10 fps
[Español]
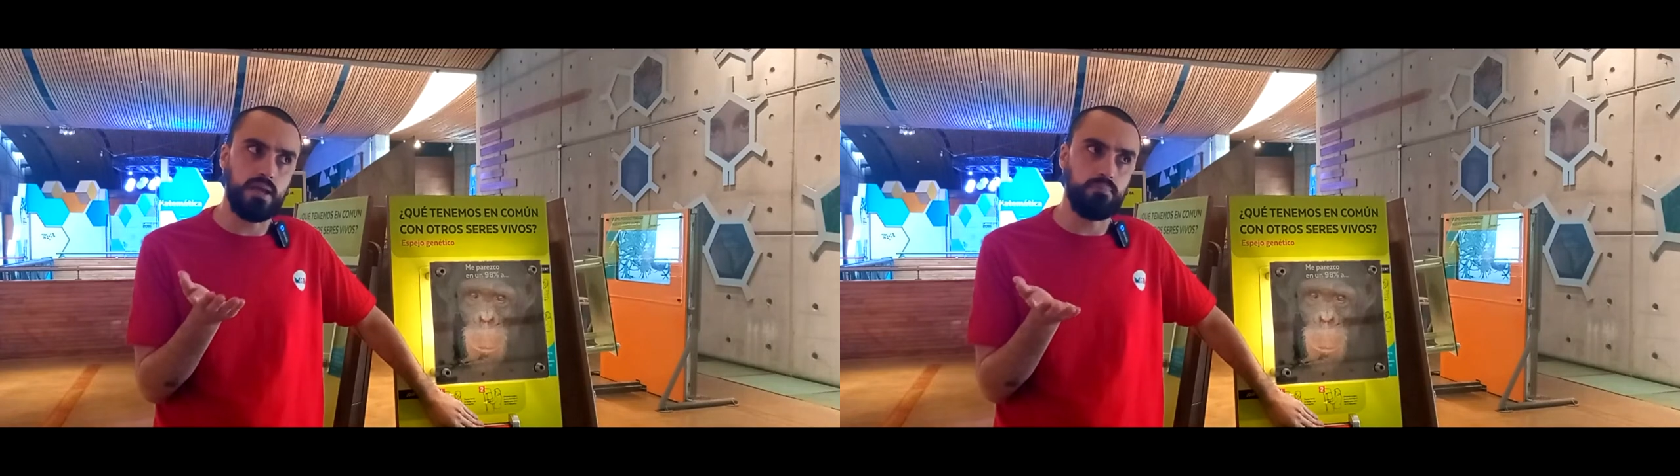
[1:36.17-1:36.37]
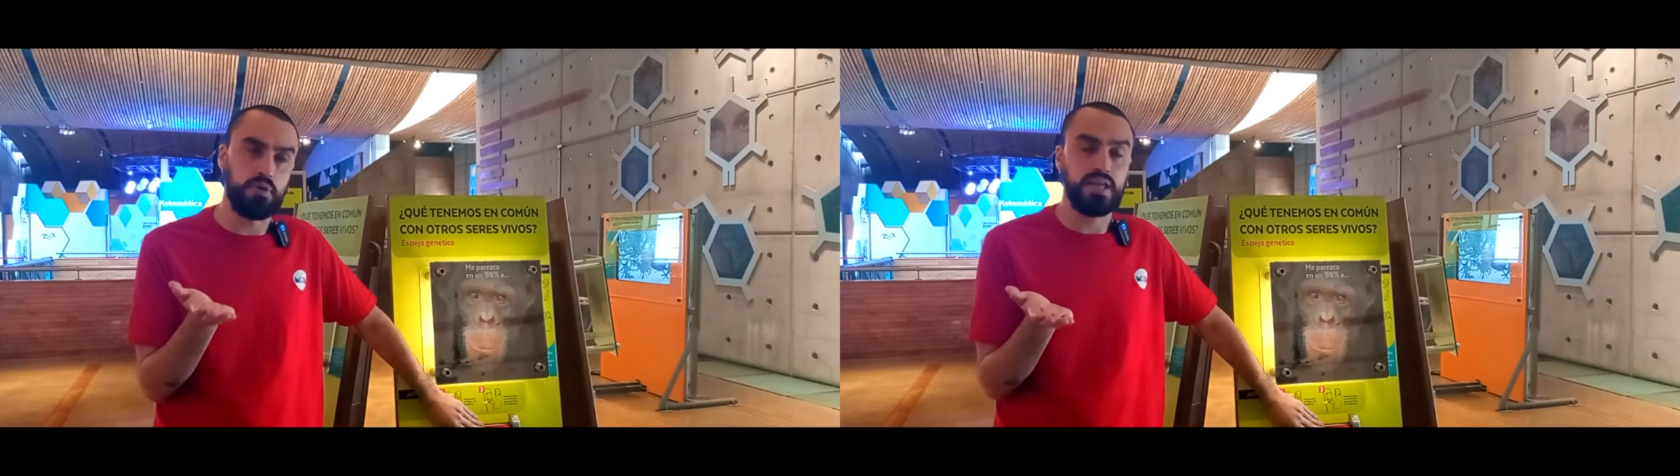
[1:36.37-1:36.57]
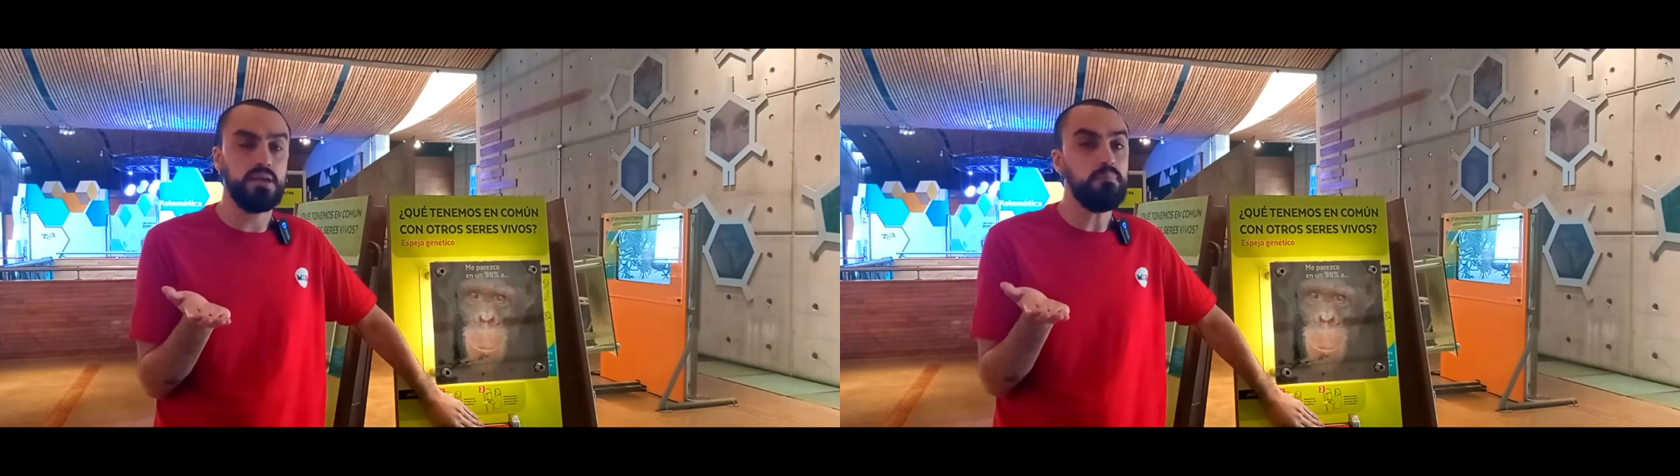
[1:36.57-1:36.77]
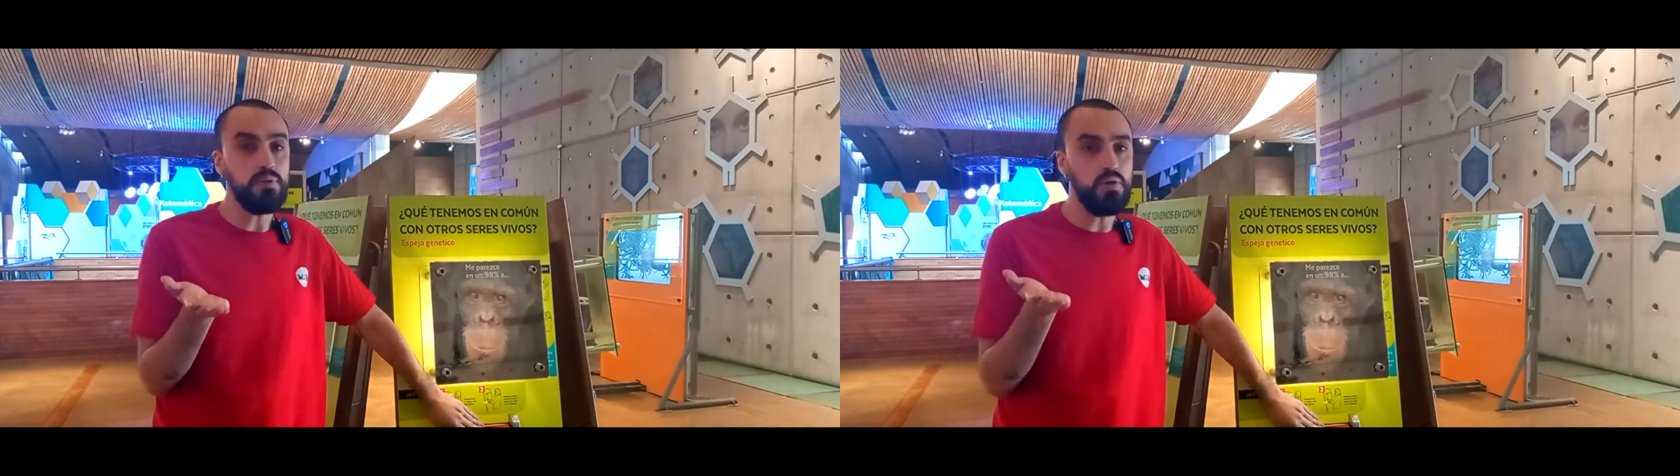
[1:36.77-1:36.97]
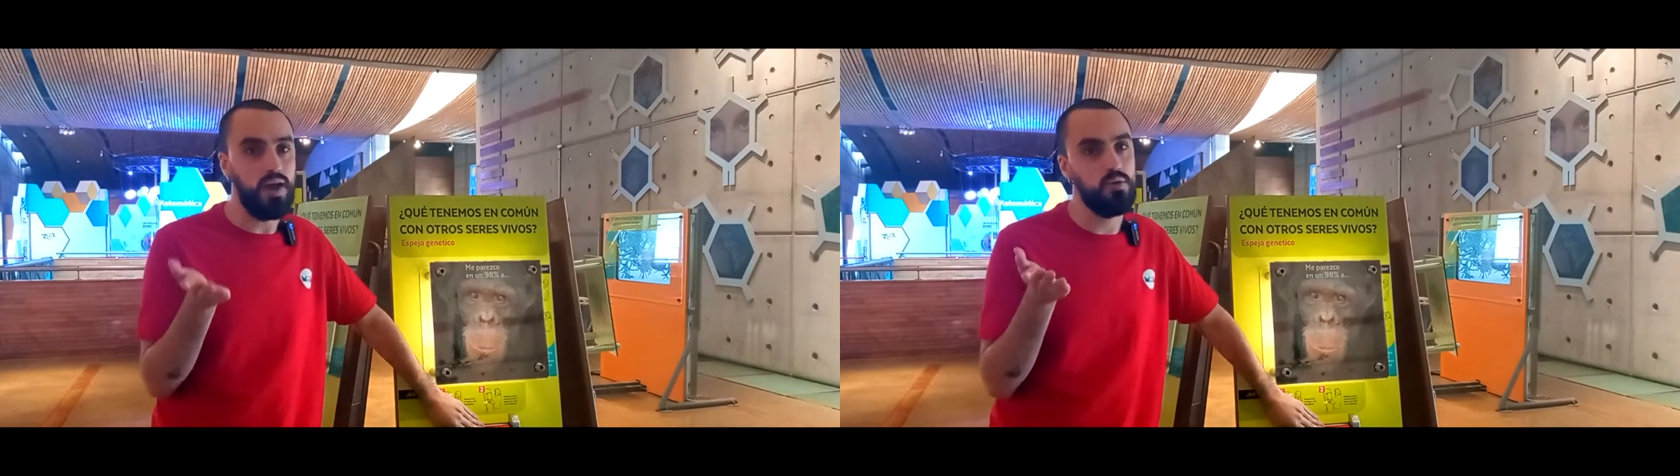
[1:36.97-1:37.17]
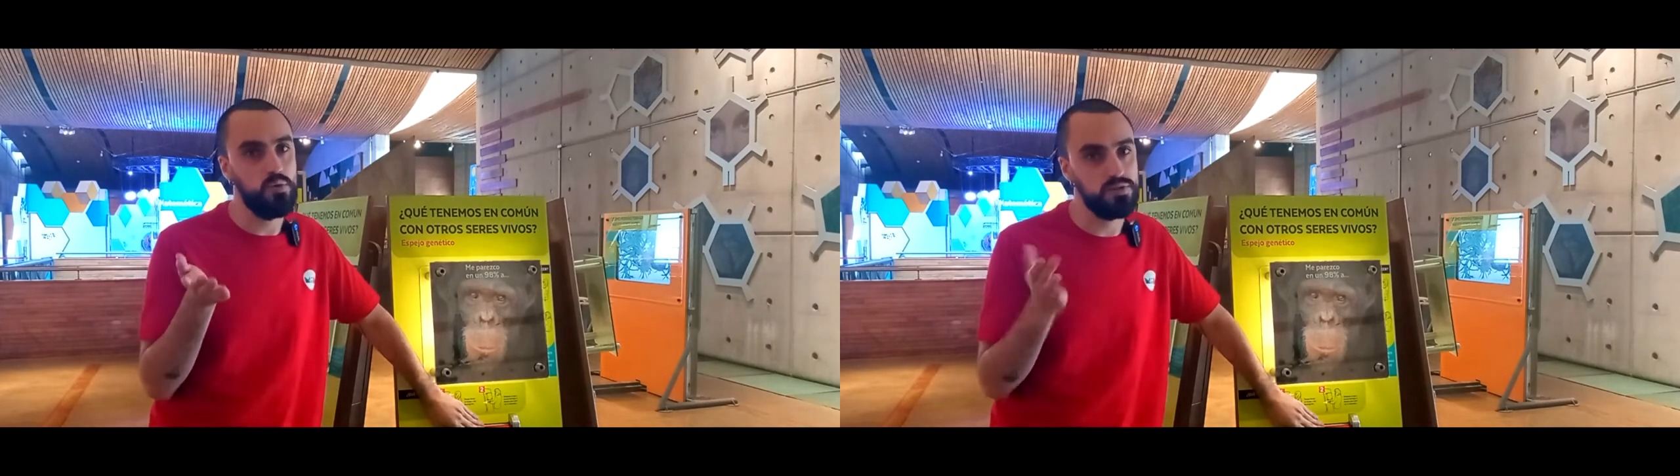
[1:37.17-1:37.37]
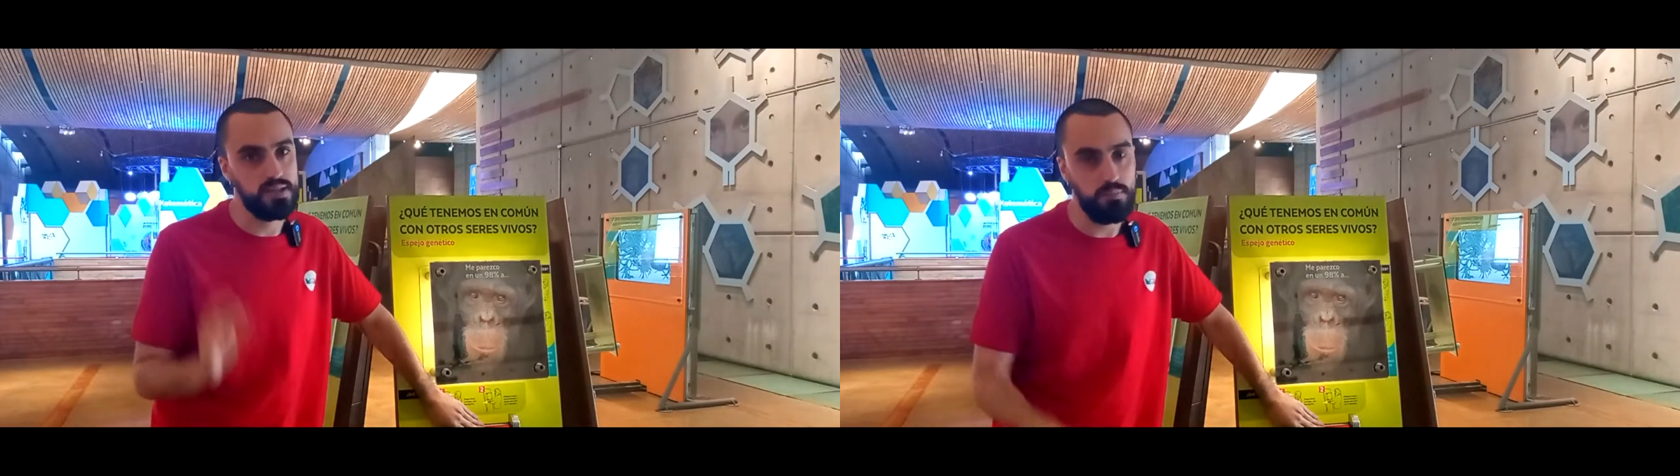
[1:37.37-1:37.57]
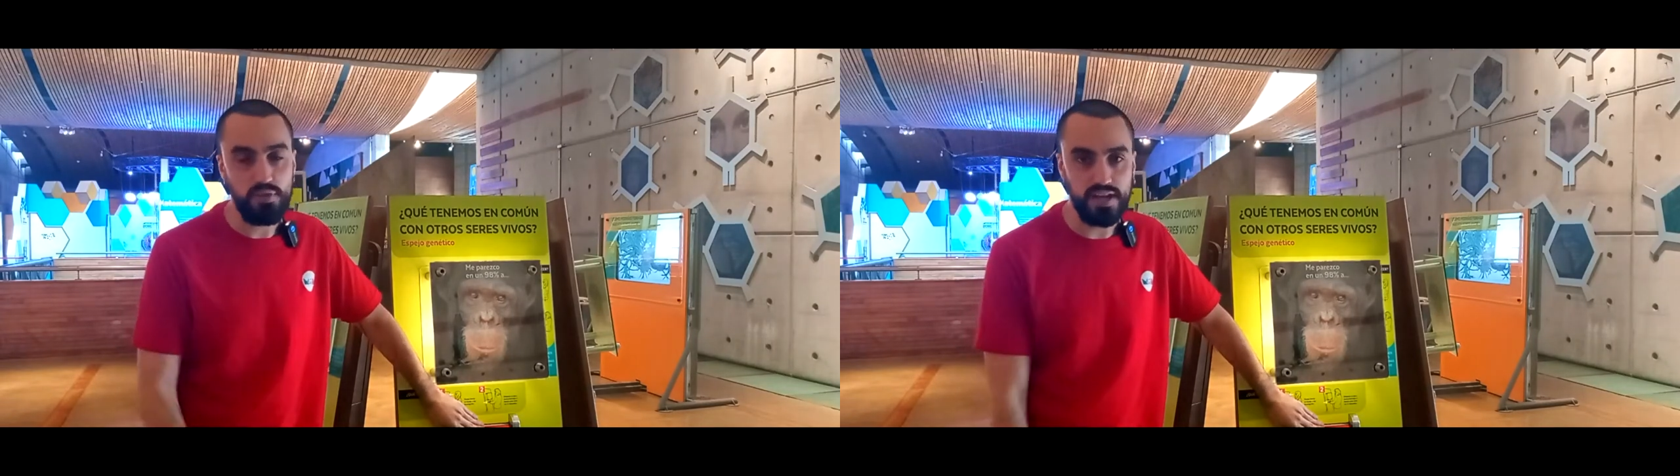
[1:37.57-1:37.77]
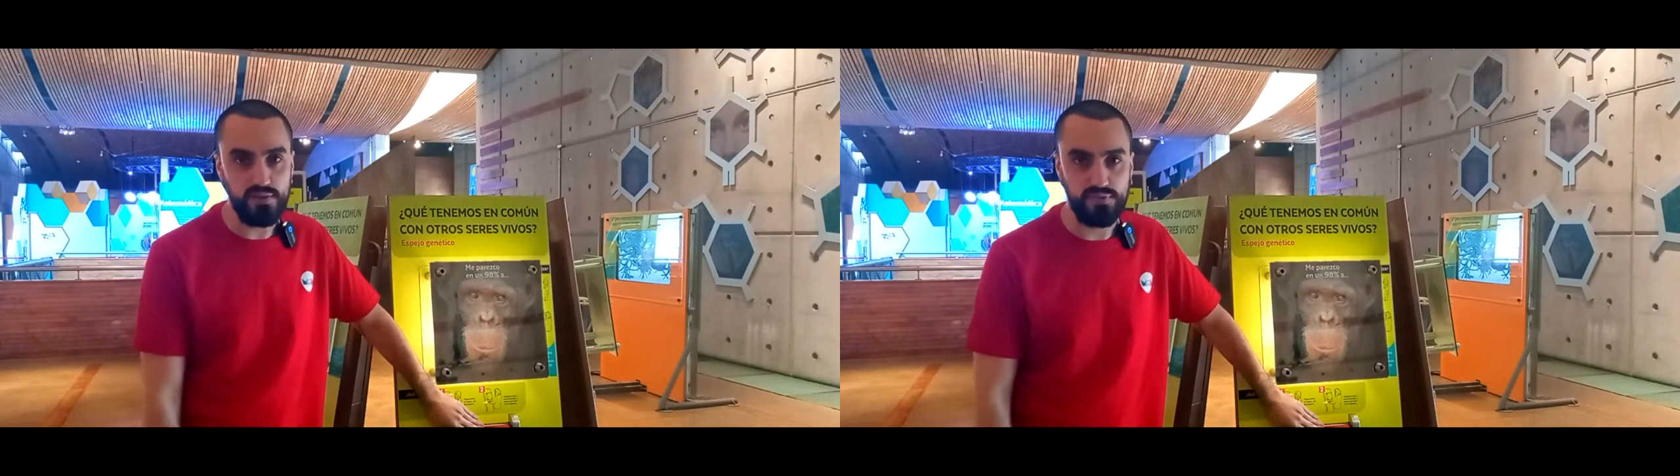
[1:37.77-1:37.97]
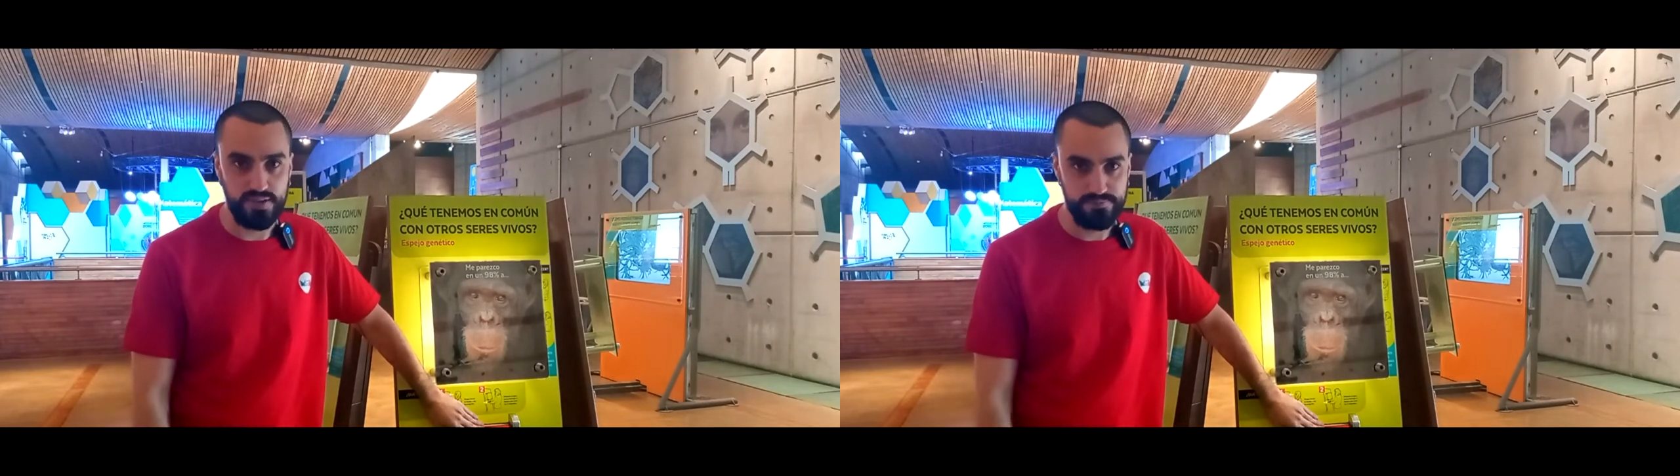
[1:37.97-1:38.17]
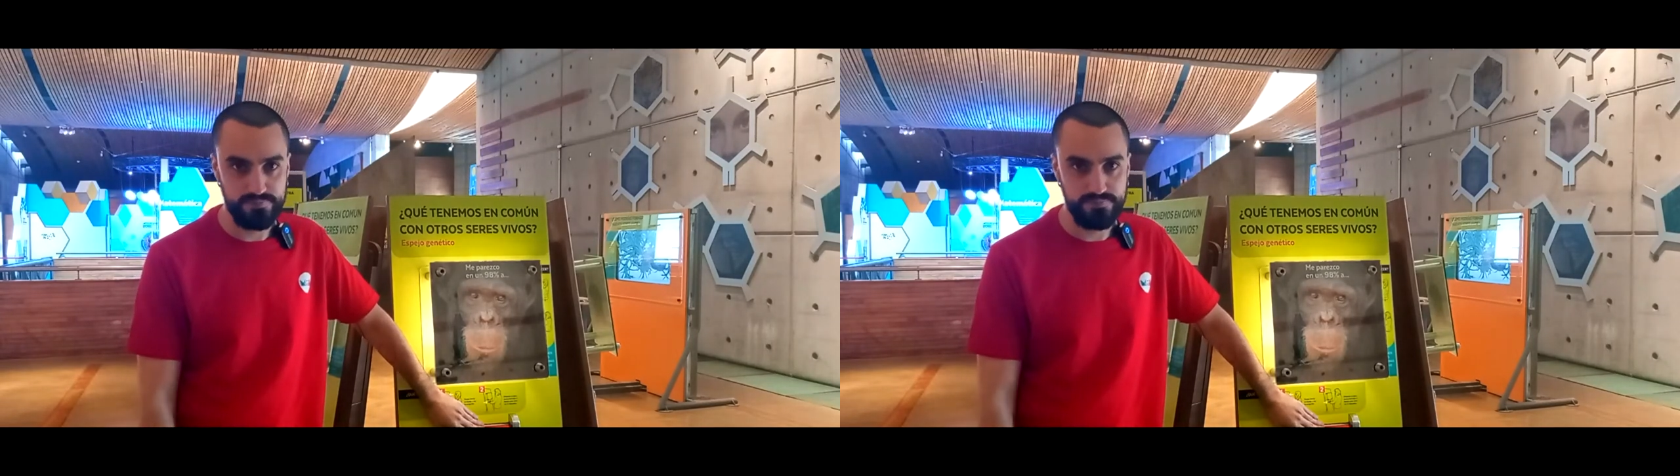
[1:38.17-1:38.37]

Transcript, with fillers: en, por ejemplo, algunos tipos de café.